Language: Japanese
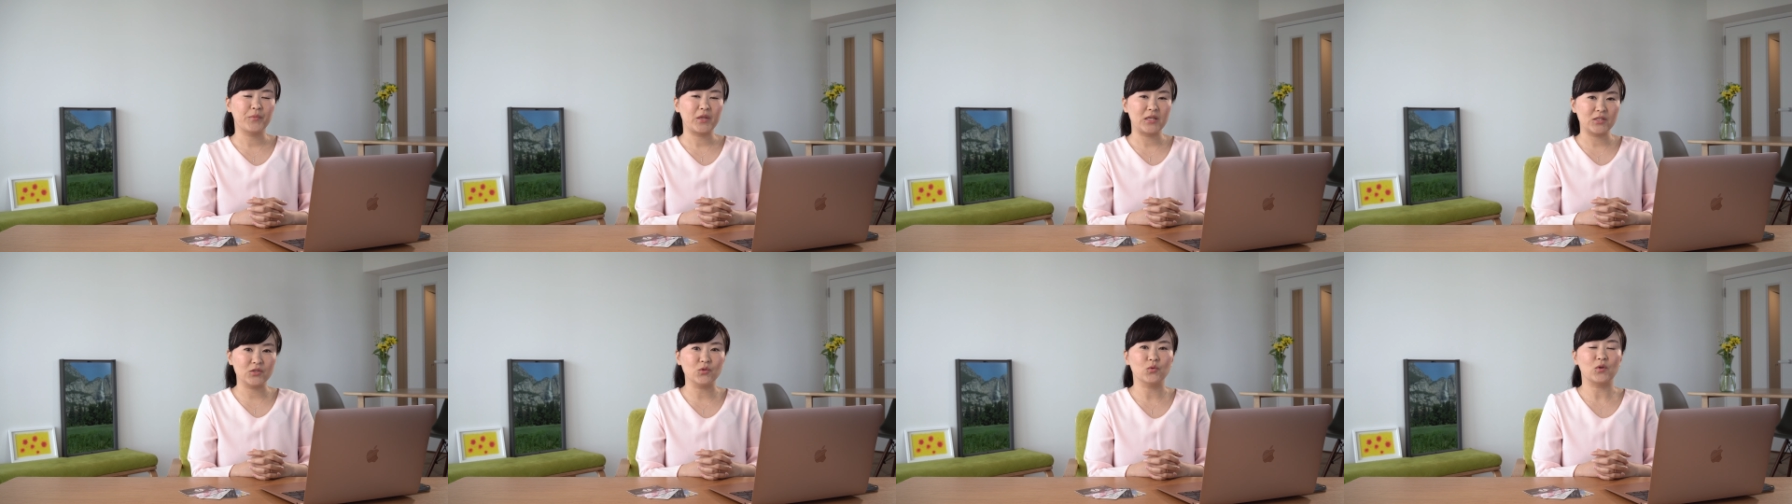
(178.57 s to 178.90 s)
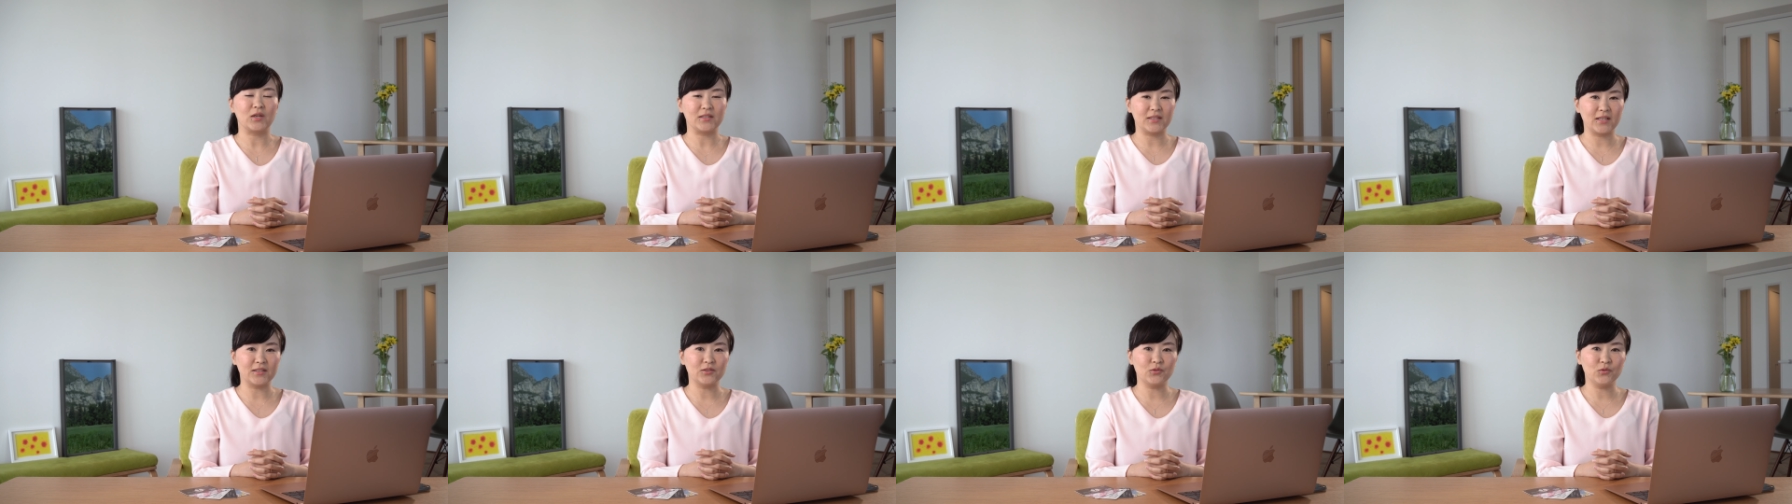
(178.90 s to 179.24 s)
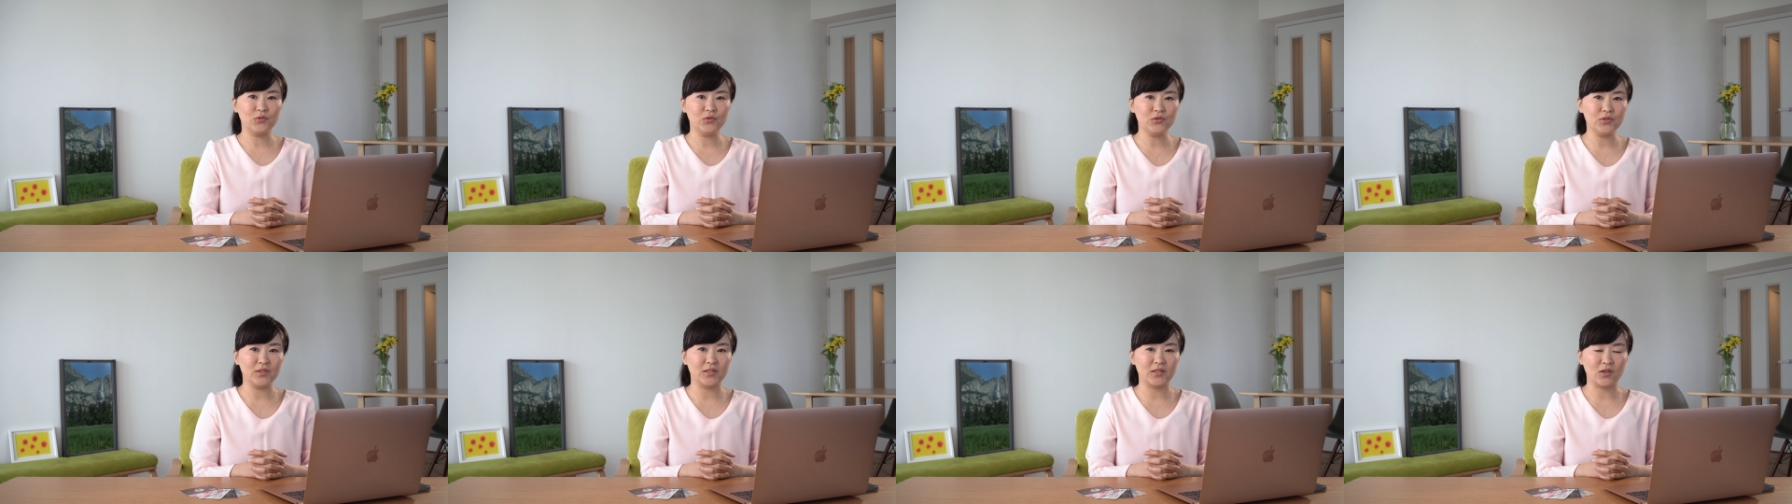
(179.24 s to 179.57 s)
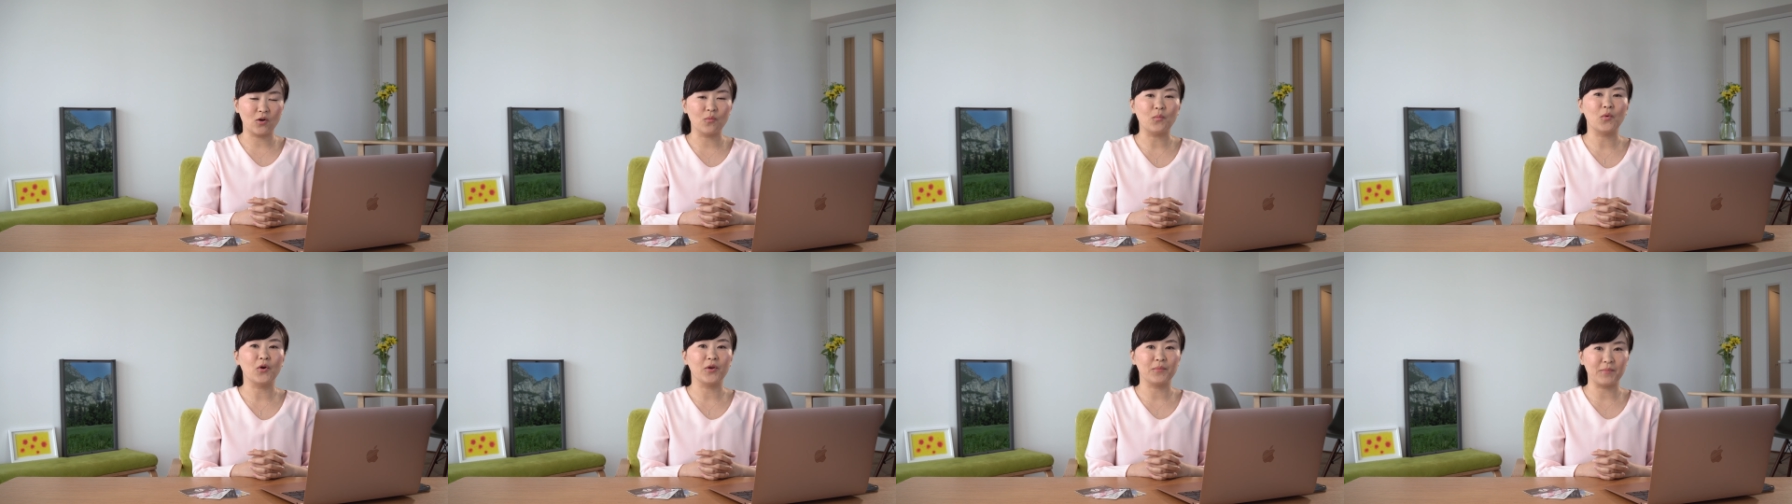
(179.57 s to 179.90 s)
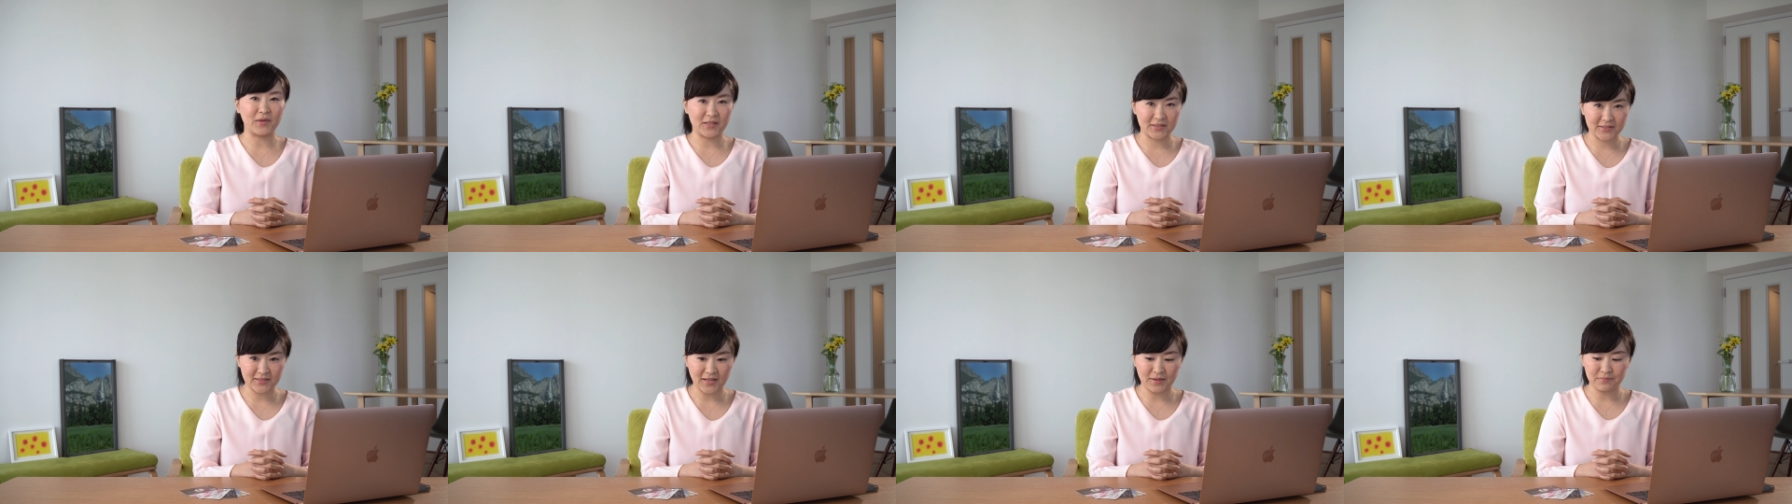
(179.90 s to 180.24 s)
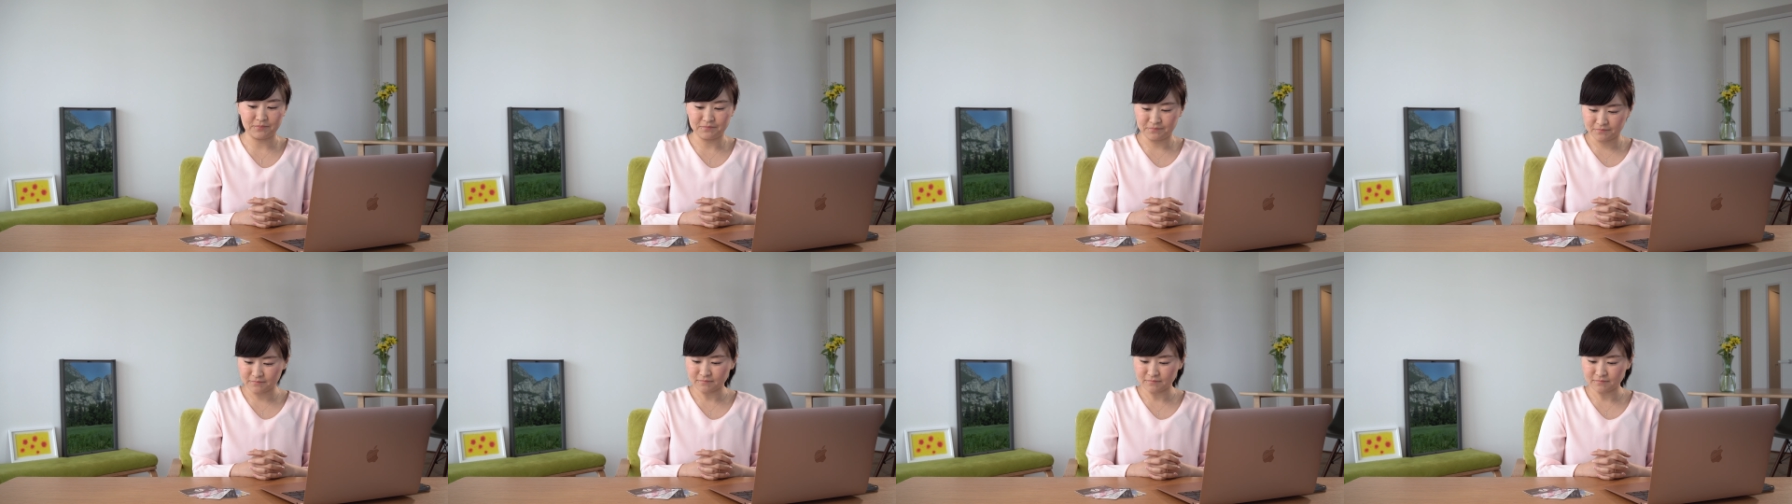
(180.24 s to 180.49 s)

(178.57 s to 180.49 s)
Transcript: しようかなというふうに思いました